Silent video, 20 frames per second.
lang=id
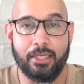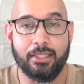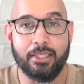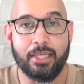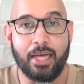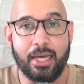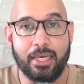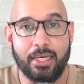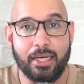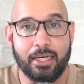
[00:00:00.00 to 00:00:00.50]

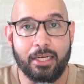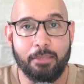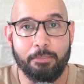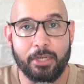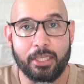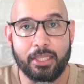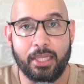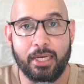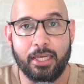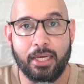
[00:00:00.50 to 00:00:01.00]
Sayang di
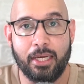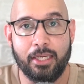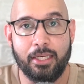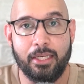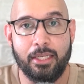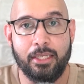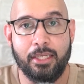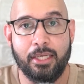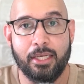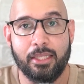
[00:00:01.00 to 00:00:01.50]
pertandingan
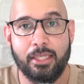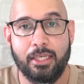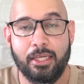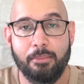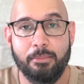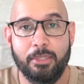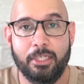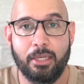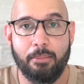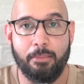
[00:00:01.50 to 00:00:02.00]
ini dia
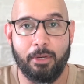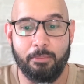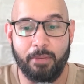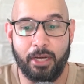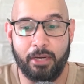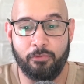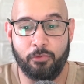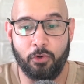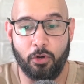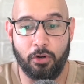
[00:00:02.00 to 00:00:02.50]
tidak bisa
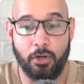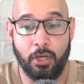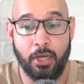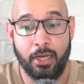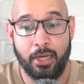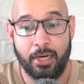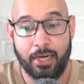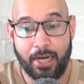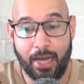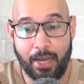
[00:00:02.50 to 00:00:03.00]
bermain full.
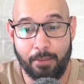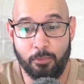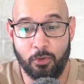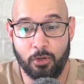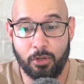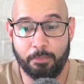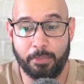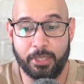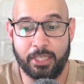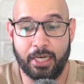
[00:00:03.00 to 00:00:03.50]

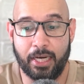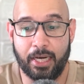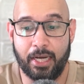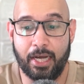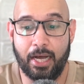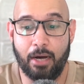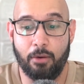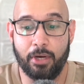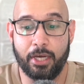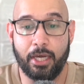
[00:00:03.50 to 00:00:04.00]
Namun
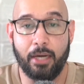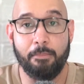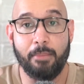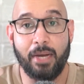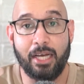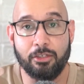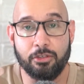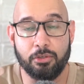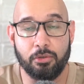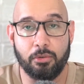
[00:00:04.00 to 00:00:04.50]
penjaga gawang yang
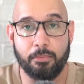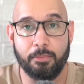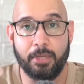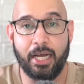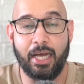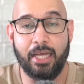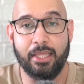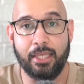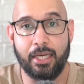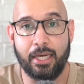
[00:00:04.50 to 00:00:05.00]
masuk
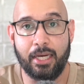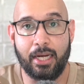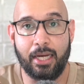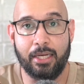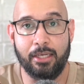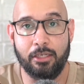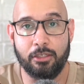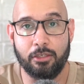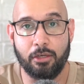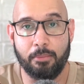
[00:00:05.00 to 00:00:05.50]
menggantikan
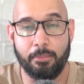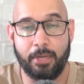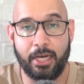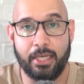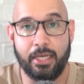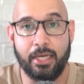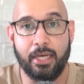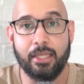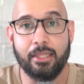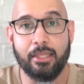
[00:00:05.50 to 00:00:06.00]
Adilson
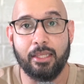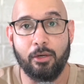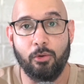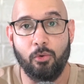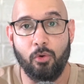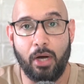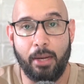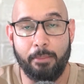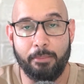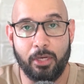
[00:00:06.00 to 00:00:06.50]
Maringa,
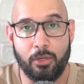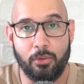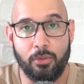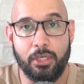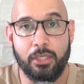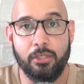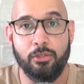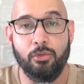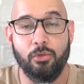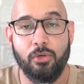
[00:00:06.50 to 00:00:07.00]
Teguh
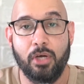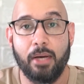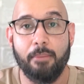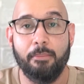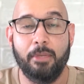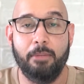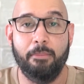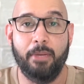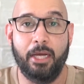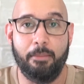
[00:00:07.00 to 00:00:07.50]
Amiruddin Ginting juga
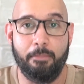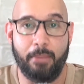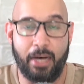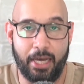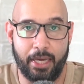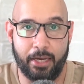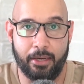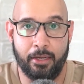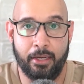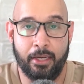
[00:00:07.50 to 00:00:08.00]
bermain
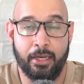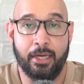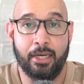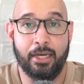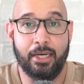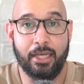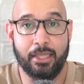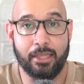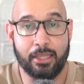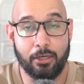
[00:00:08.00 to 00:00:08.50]
baik.
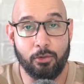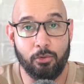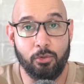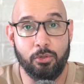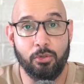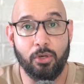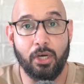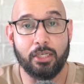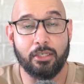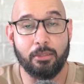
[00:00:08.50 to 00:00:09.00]
Dan Teguh
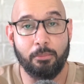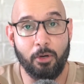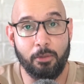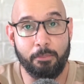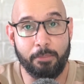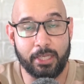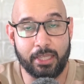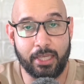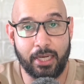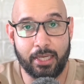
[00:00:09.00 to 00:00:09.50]
juga
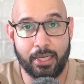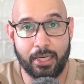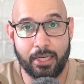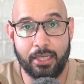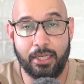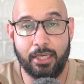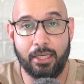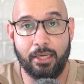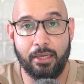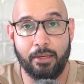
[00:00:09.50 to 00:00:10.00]
sebelum
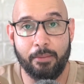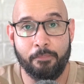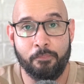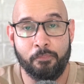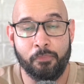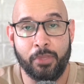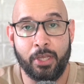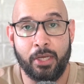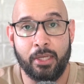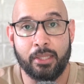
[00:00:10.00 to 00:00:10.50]
pertandingan ini
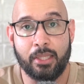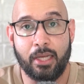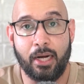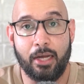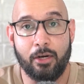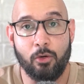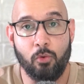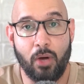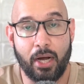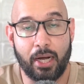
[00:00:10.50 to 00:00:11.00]

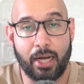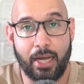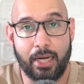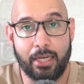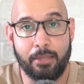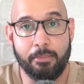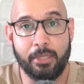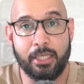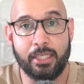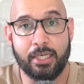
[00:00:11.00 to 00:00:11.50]
telah dua
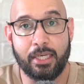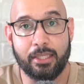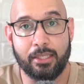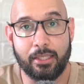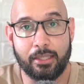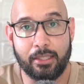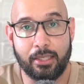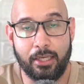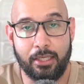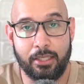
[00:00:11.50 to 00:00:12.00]
kali
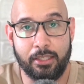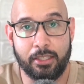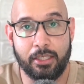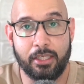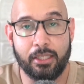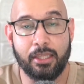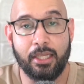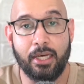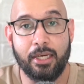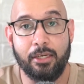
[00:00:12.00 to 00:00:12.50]
mencatat clean
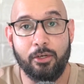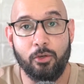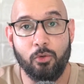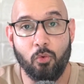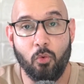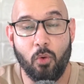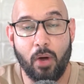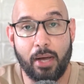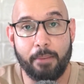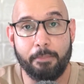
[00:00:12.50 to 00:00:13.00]
sheet dari
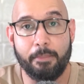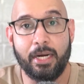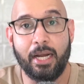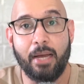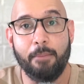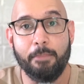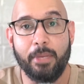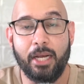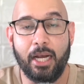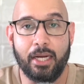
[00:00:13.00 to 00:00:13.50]
dua
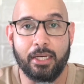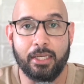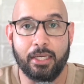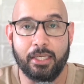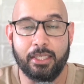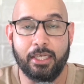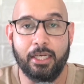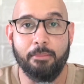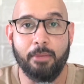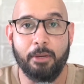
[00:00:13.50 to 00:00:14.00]

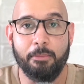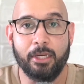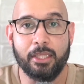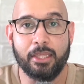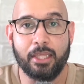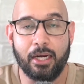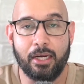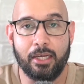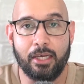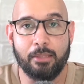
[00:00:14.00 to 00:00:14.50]
penampilannya. Jadi
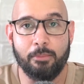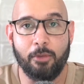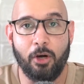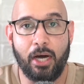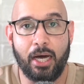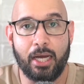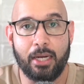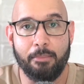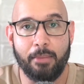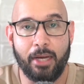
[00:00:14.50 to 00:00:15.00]
memang terlihat
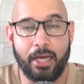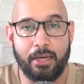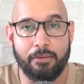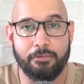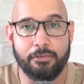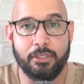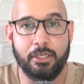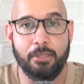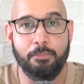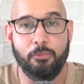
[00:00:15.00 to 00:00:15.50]
bahwa Arema
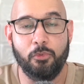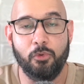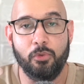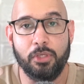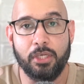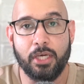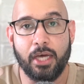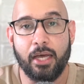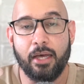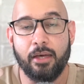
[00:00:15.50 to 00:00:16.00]
FC
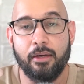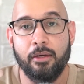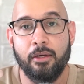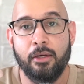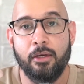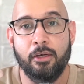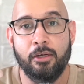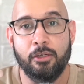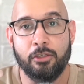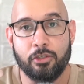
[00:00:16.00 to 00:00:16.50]
punya
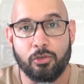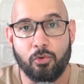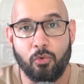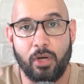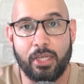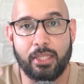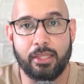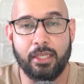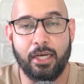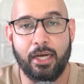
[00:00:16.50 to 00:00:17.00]

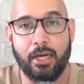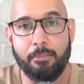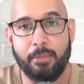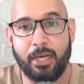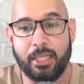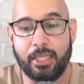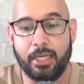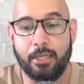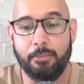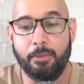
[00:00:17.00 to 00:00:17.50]
squad dengan
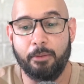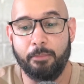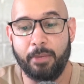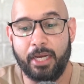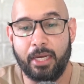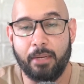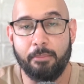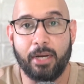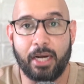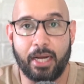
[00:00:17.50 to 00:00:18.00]
materi
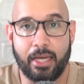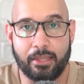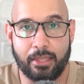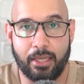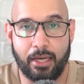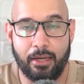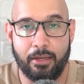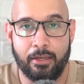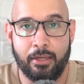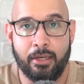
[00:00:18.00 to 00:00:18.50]
pemain yang
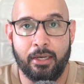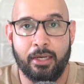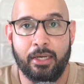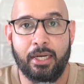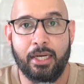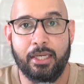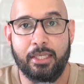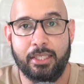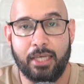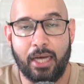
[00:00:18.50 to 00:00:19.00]
merata.
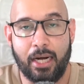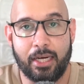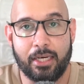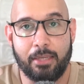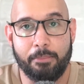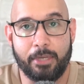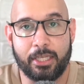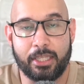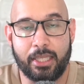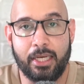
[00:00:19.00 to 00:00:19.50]
Dari
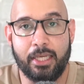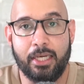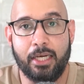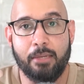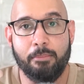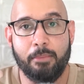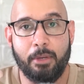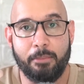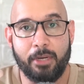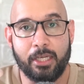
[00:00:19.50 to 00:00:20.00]
jalannya
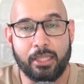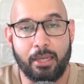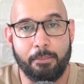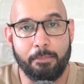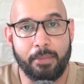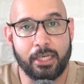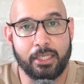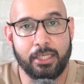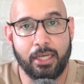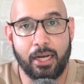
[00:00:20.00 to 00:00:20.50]
pertandingan memang
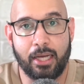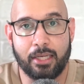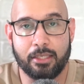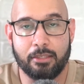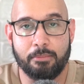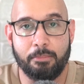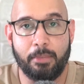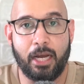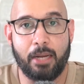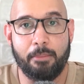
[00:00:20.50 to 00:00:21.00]
tampak
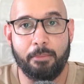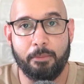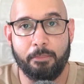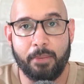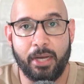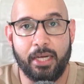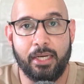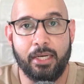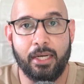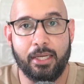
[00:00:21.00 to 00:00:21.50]
jelas para
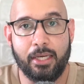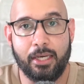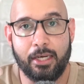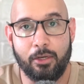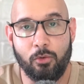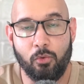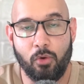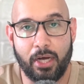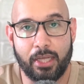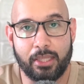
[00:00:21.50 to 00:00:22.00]
pemain dari
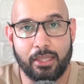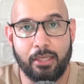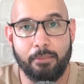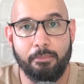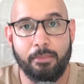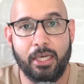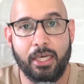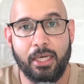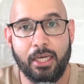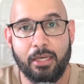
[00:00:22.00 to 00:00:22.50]
kedua
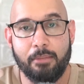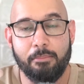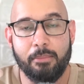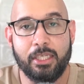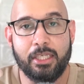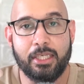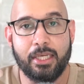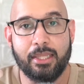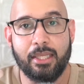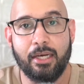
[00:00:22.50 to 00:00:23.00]
tim ingin
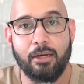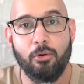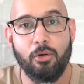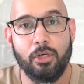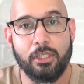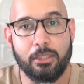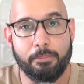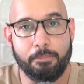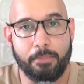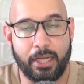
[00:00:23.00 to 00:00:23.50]
mencetak
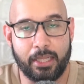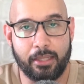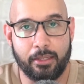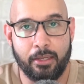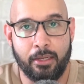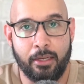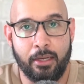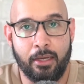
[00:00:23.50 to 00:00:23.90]
gol cepat.